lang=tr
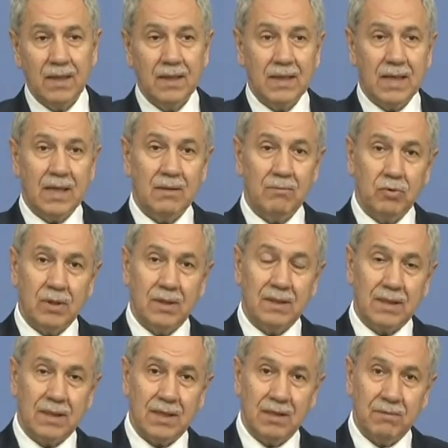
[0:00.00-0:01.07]
Yani
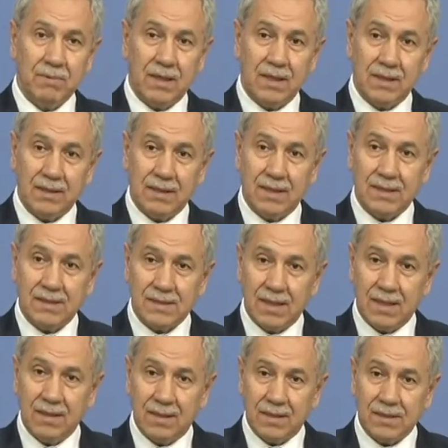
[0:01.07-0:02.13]
buradaki ibareden
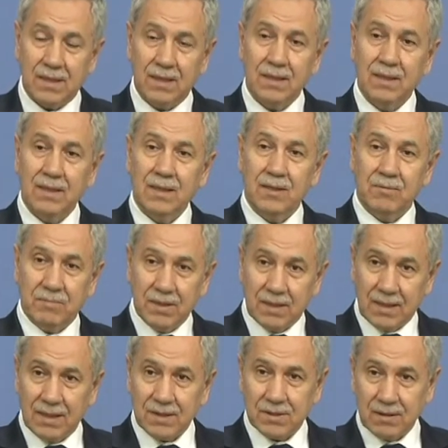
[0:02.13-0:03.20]
sadece
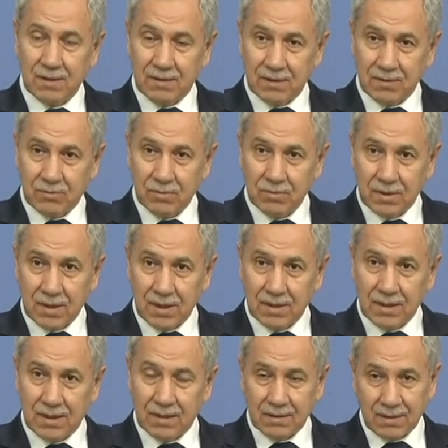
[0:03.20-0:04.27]
birkaç yıldır
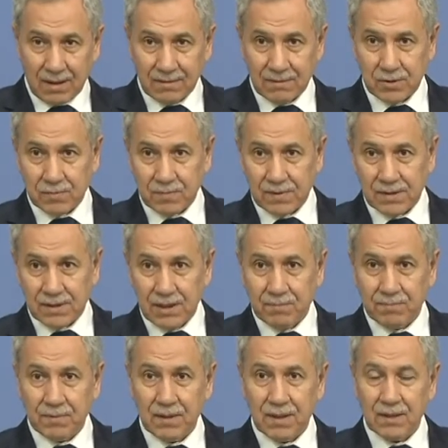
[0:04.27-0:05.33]
Türkiye'de tartışması
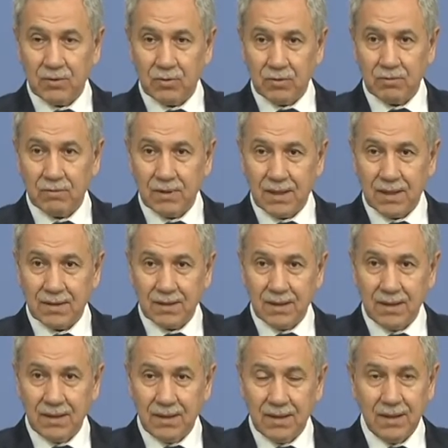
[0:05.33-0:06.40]
yapılan konularda
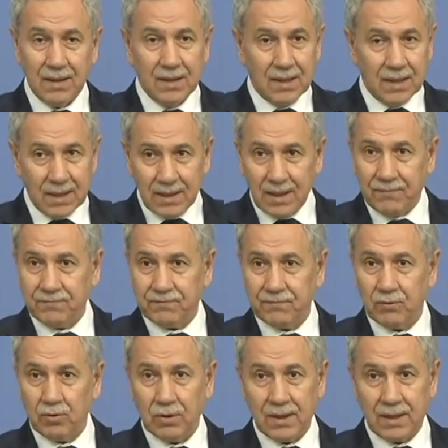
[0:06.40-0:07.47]
hedef
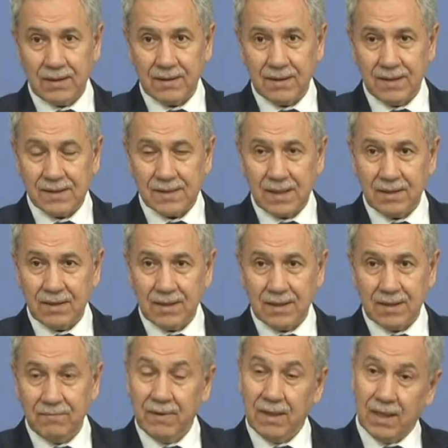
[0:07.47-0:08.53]
olan
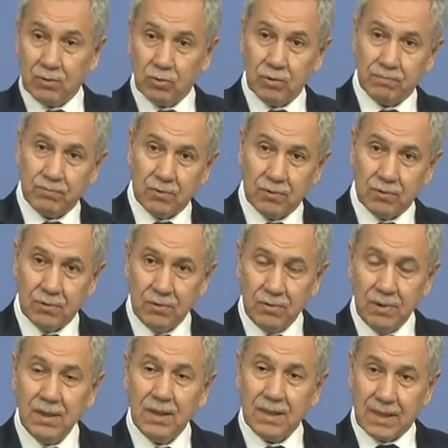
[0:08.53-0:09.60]
insanları veya topluluğu
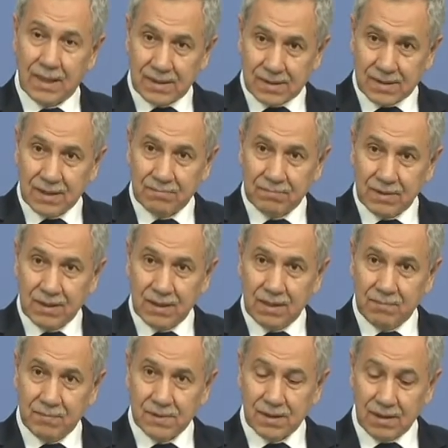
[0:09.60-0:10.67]

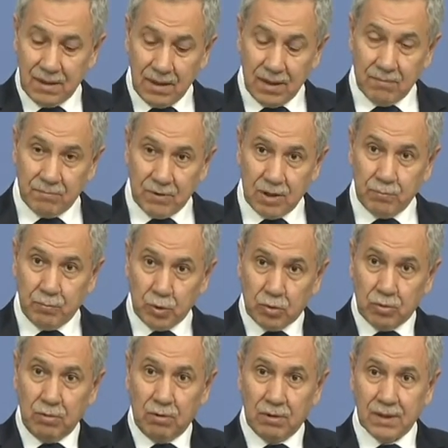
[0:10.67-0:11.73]
kastetmediğimizi bir
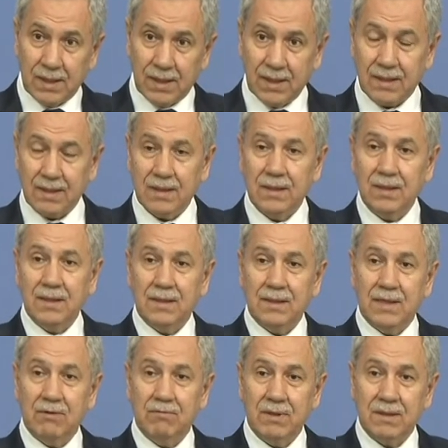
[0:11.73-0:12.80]
bütün olarak
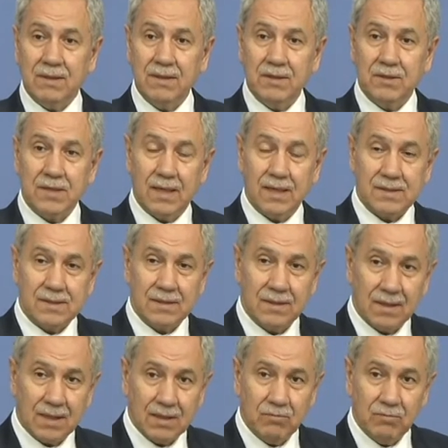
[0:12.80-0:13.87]
devletin
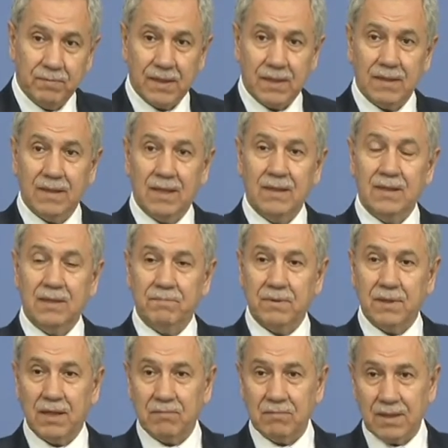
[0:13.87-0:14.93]
içerisindeki bu paralel
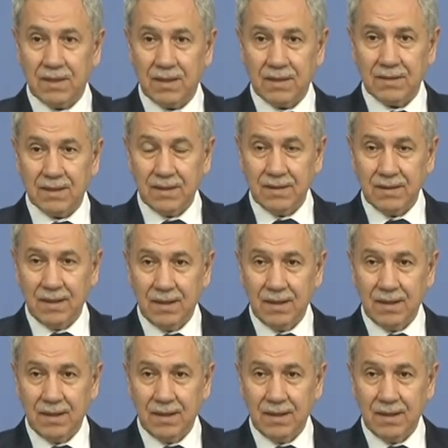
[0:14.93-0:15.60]
yapılanmalardan